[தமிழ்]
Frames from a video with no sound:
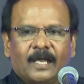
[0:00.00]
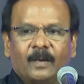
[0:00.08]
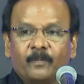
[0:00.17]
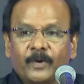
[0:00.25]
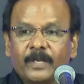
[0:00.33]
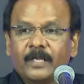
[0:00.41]

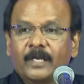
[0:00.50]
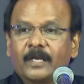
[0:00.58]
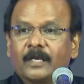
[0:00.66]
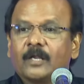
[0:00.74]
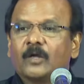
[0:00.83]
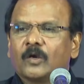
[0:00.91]
அப்படிங்கிற
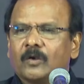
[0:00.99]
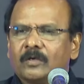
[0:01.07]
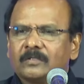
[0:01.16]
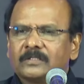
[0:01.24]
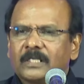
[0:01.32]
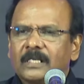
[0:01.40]
எண்ணம்
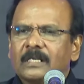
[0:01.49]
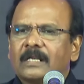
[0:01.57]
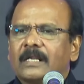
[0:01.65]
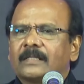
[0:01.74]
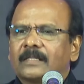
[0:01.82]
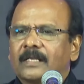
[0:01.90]
இருக்கும் சில
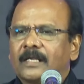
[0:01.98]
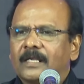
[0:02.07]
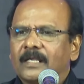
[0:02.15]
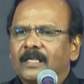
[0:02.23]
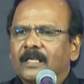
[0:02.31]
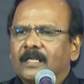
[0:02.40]
நேரத்தில்
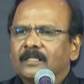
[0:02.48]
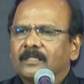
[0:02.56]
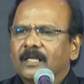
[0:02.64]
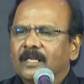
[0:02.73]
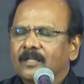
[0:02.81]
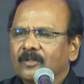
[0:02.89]

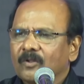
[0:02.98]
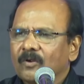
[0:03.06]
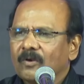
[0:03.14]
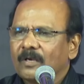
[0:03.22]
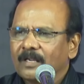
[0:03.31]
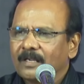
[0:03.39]

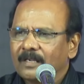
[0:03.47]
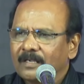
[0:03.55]
திறந்தோன்னே